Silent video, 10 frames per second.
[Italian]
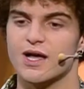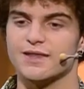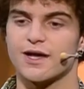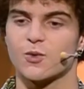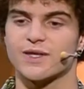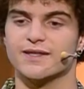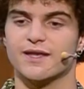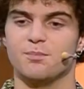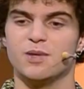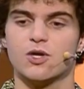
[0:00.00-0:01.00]
da quando
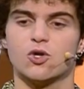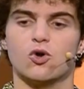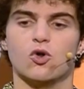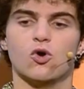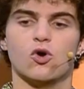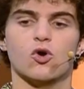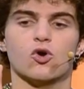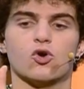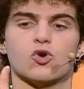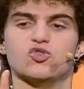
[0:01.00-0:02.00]
eri piccolo
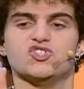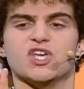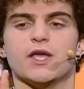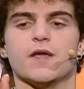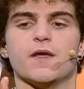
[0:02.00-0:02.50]
così.